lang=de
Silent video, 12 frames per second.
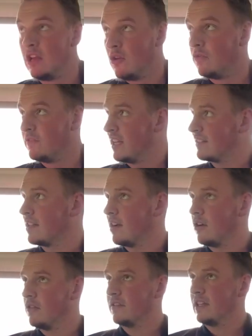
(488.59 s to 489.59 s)
Und wie das Dach
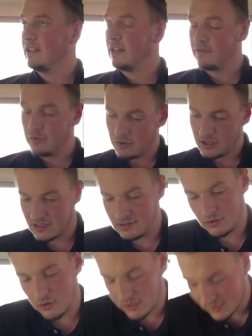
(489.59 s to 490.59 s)
aufgeht, das würde ich jetzt
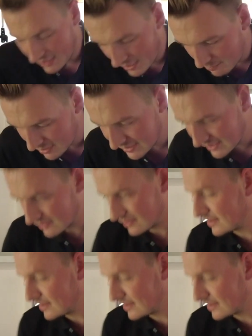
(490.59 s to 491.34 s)
euch einmal gerne